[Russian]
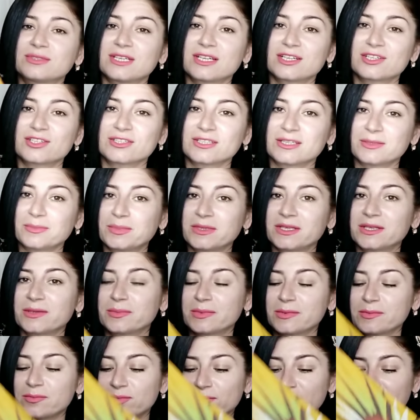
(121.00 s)
также на пике
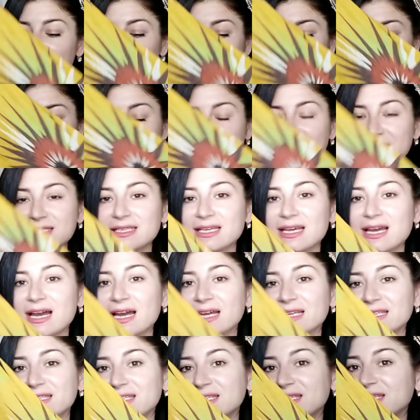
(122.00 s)
популярности,
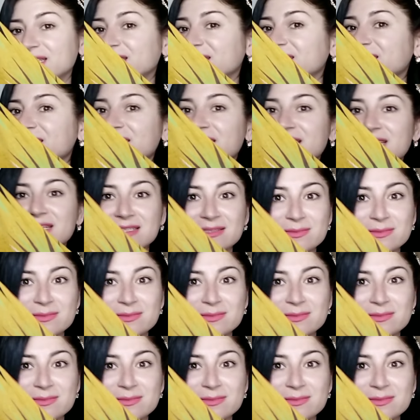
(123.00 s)
они не